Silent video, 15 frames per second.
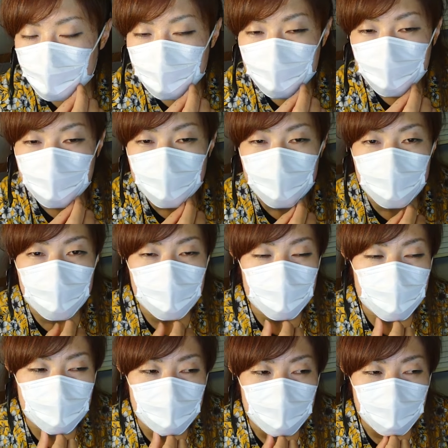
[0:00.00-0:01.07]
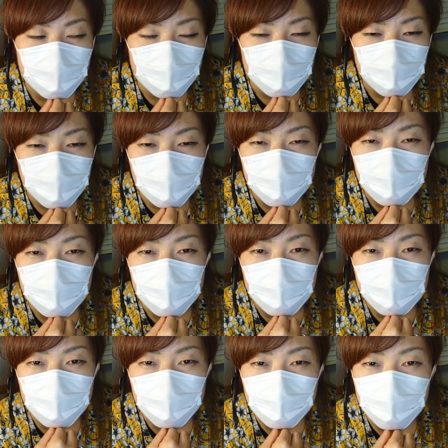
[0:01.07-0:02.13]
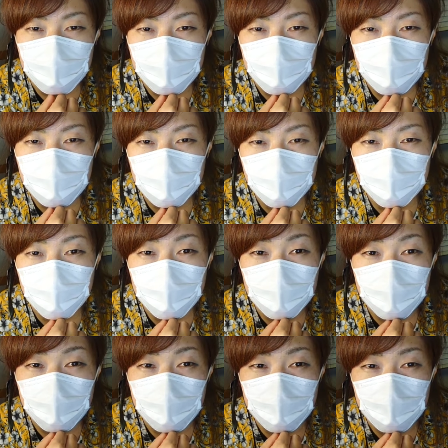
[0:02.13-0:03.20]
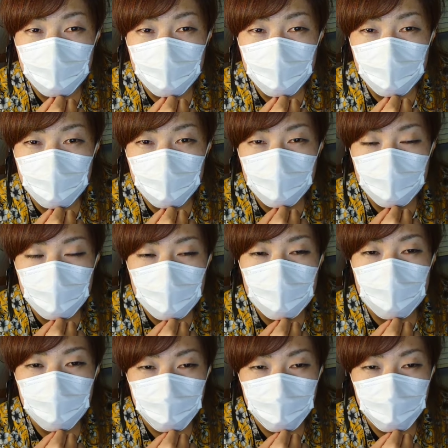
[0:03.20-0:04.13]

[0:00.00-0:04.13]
そんな方が見てくださってほしいって思ってくださってるとか